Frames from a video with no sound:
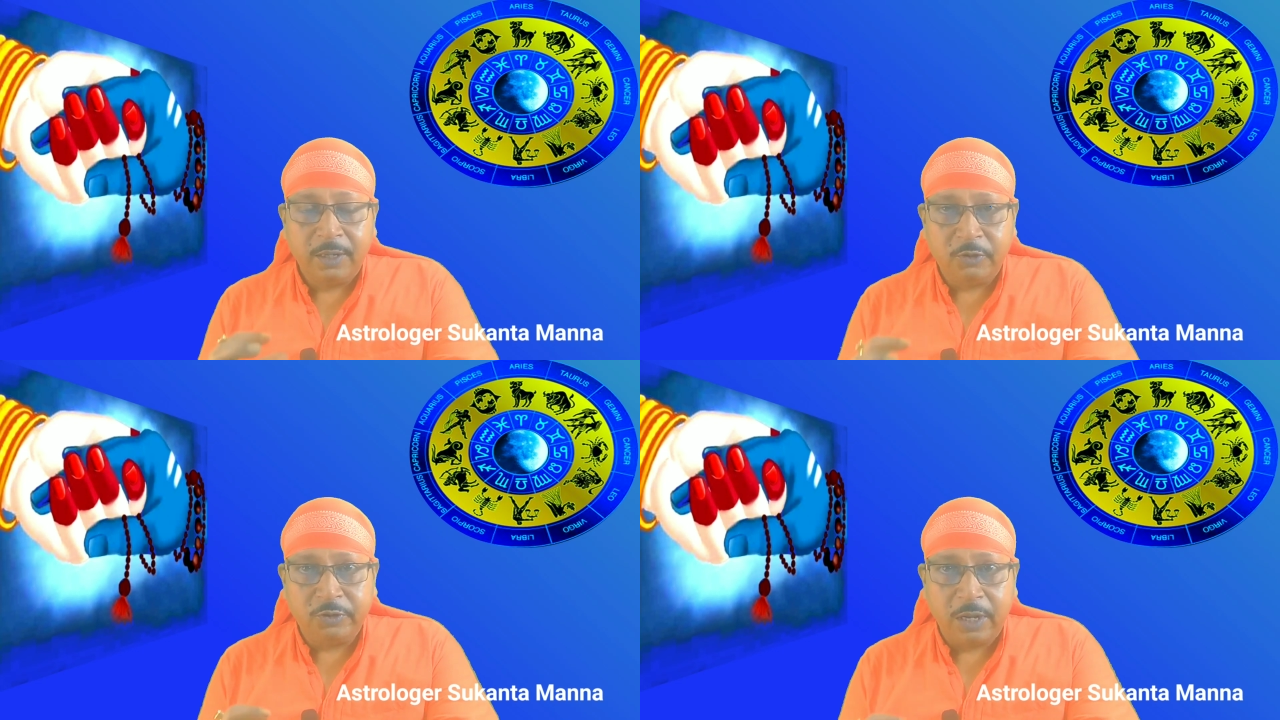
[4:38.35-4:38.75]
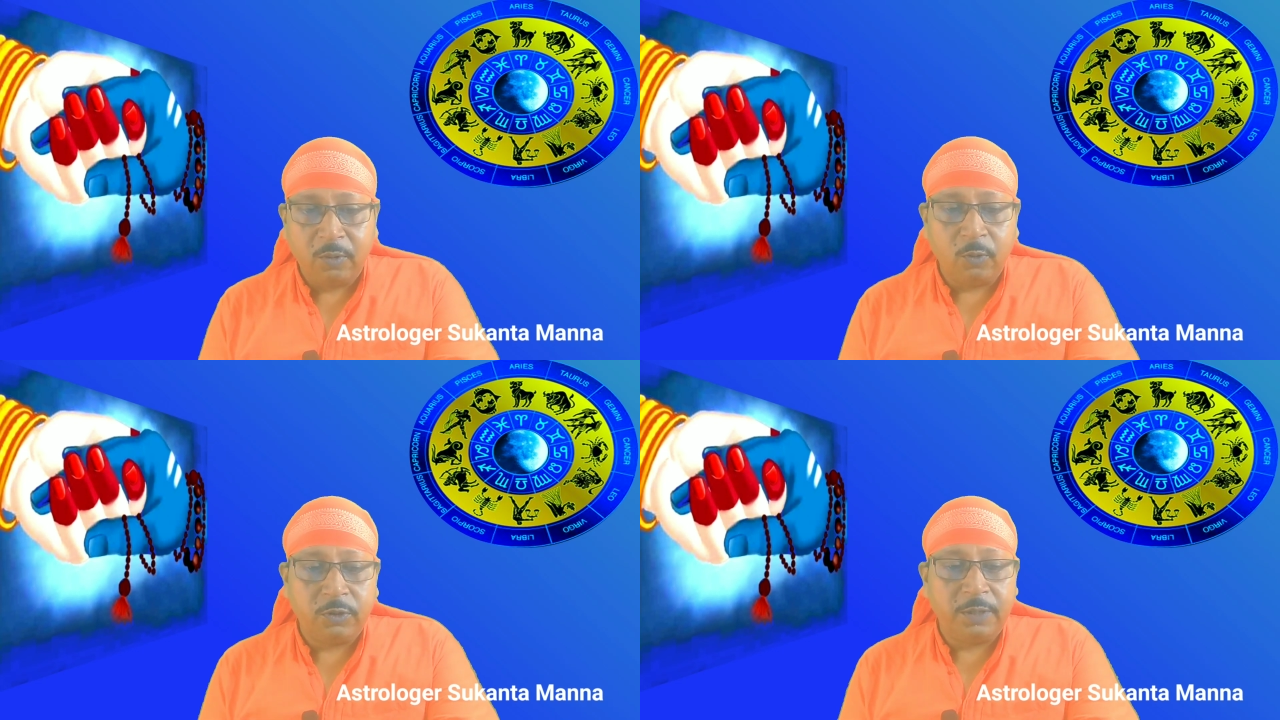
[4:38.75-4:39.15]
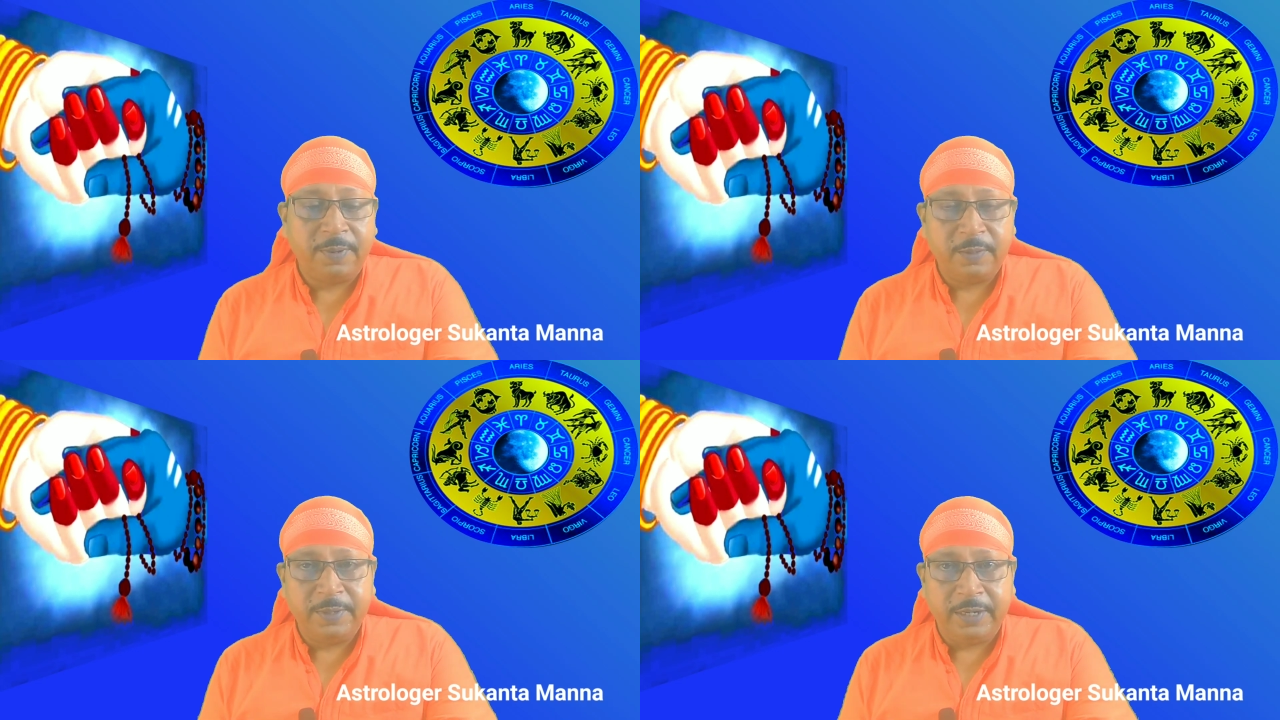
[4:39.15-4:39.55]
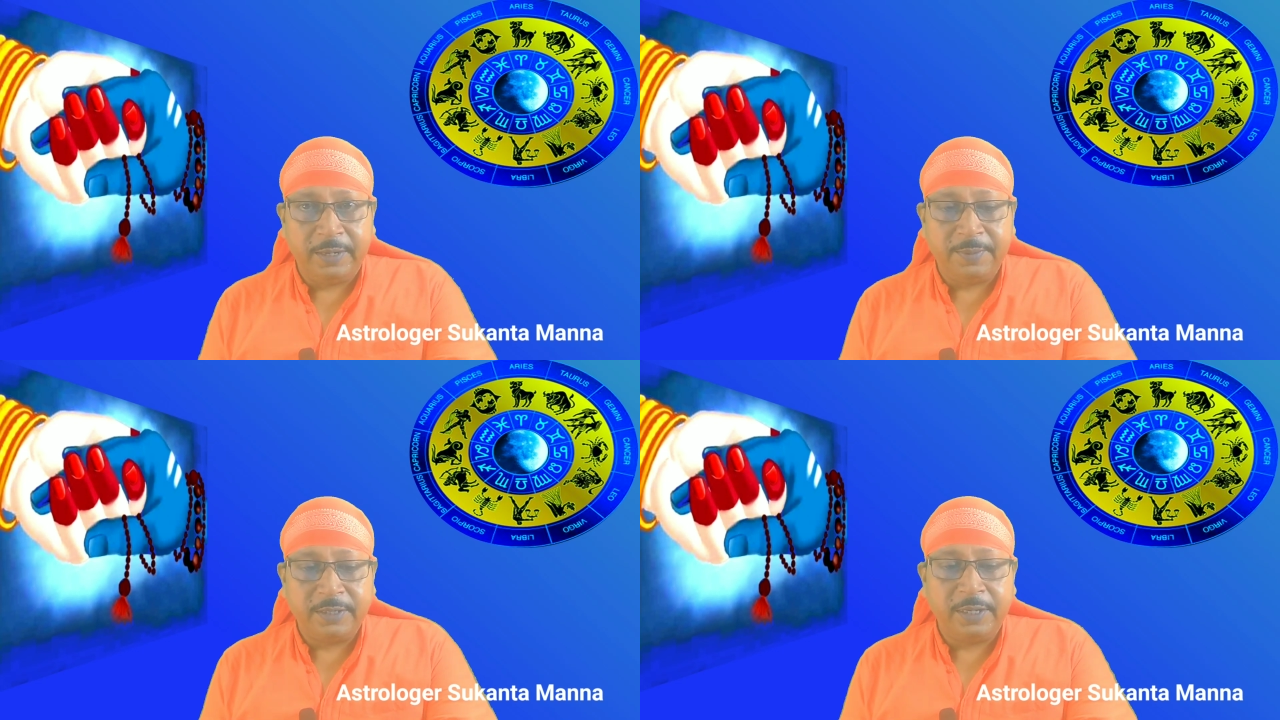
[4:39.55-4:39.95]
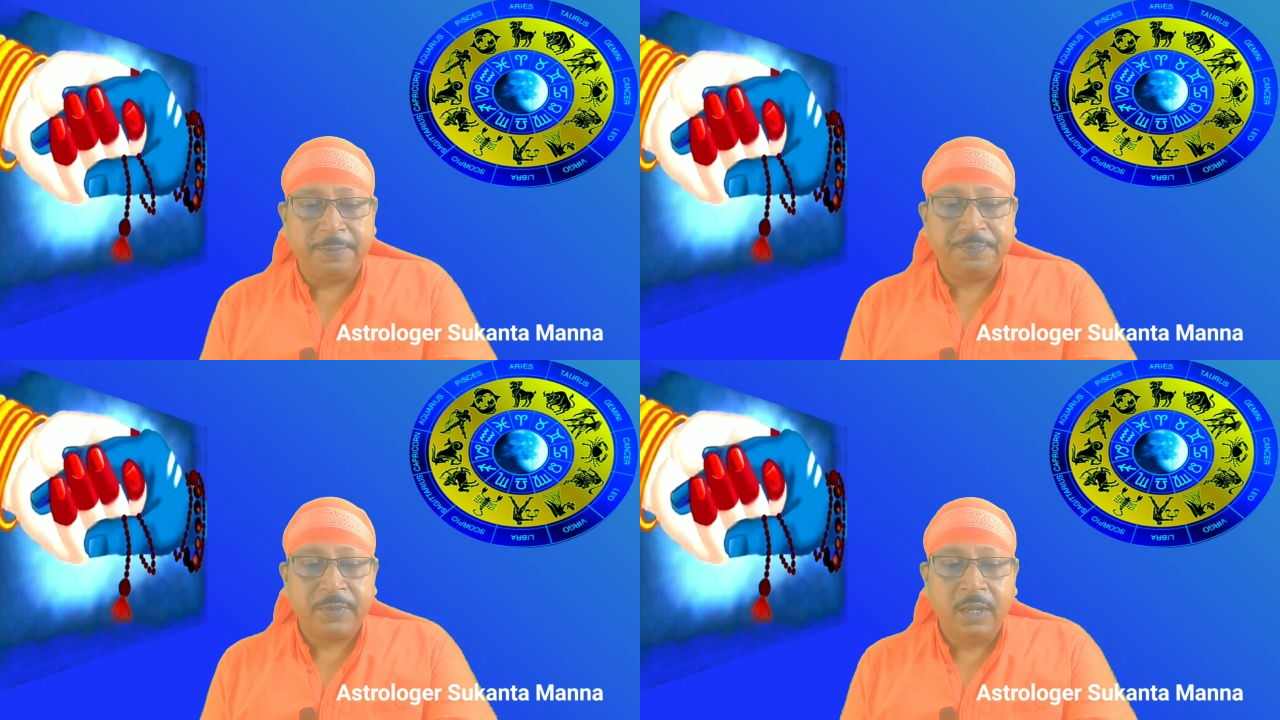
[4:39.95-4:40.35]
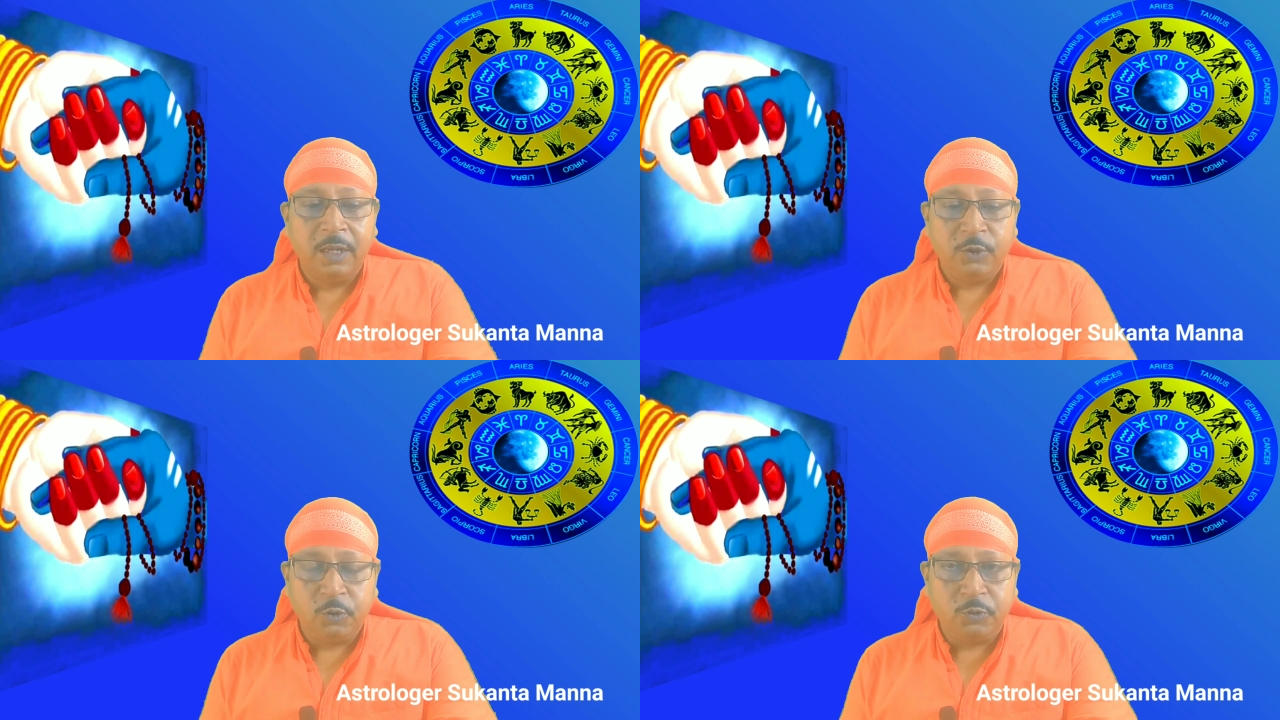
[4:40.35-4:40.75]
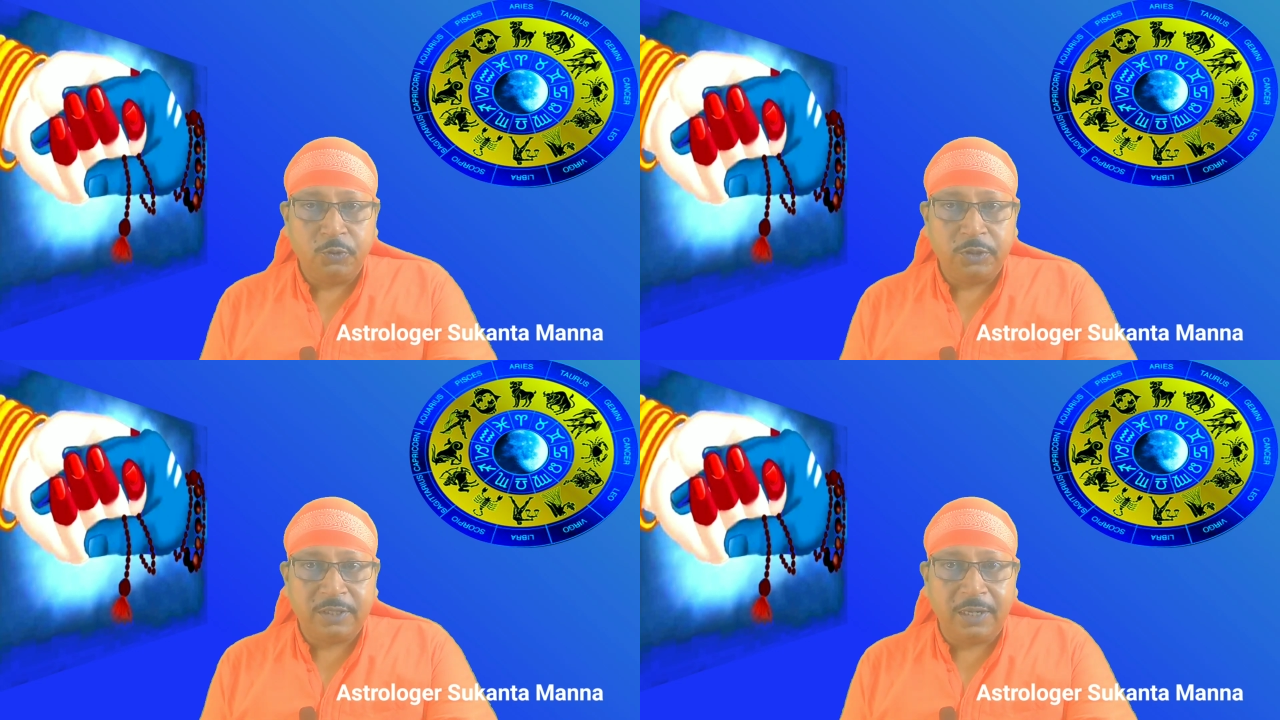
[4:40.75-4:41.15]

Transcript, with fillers: কিছুটা করতে পারবেন এই মাসে চতুর্থ